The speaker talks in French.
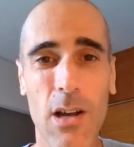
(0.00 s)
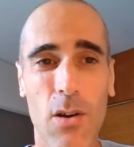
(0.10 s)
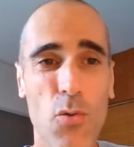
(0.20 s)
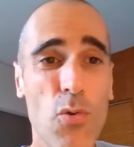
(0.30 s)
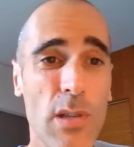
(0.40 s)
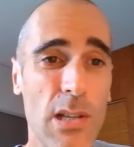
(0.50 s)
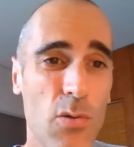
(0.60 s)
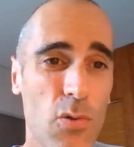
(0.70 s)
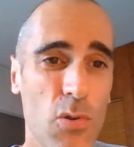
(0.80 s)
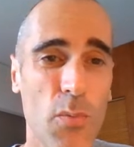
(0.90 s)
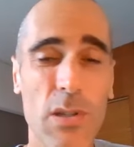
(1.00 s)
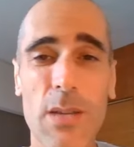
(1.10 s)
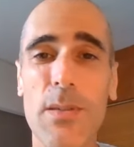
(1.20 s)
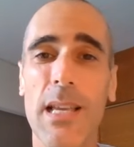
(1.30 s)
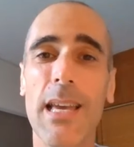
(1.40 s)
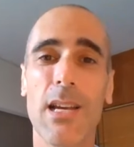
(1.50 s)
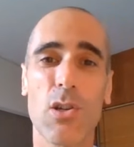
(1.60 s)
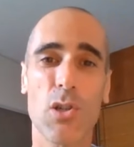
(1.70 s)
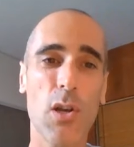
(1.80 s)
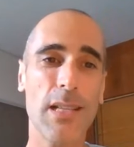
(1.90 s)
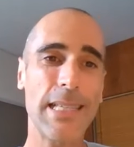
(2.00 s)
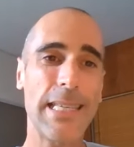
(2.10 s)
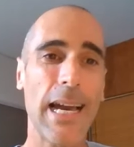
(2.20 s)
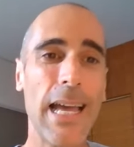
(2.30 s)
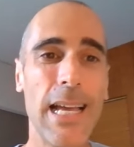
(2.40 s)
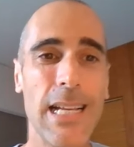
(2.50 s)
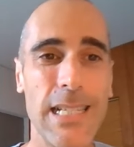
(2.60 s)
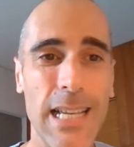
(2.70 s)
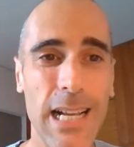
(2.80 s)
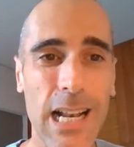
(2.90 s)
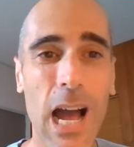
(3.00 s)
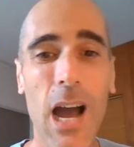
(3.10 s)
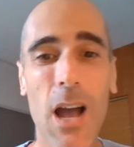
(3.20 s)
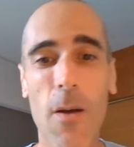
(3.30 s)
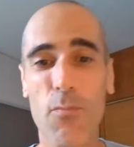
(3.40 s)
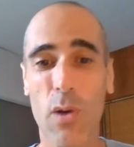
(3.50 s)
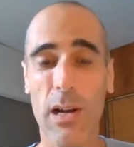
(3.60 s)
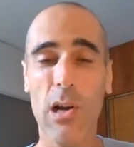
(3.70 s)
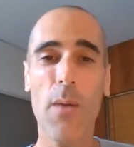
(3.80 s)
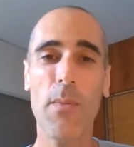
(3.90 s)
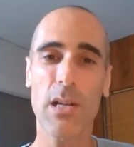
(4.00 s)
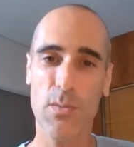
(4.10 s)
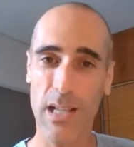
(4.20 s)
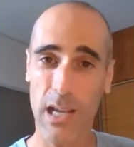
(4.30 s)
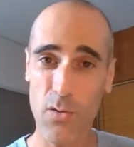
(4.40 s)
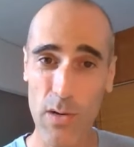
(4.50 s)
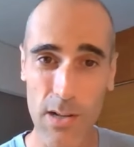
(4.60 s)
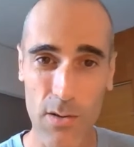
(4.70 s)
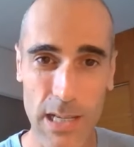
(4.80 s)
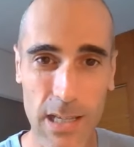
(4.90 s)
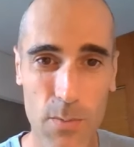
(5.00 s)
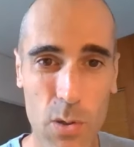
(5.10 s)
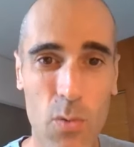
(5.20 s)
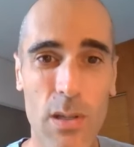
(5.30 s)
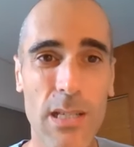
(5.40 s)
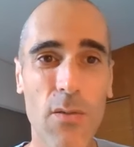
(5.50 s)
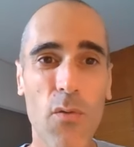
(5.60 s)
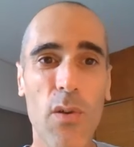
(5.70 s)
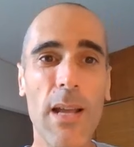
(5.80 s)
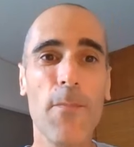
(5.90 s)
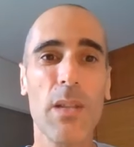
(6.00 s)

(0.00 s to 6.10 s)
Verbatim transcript: Euh, une des solutions possibles, c'est je-déclare.com. Je mettrai tous les liens en description si vous voulez